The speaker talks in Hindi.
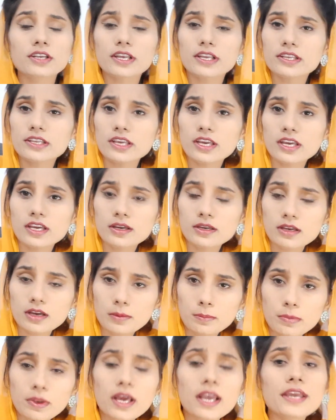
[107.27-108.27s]
के लिए
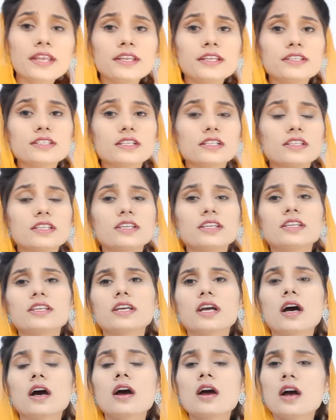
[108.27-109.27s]
अप्लाई नहीं जल्दी
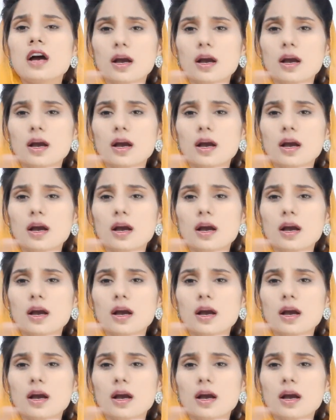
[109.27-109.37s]
किया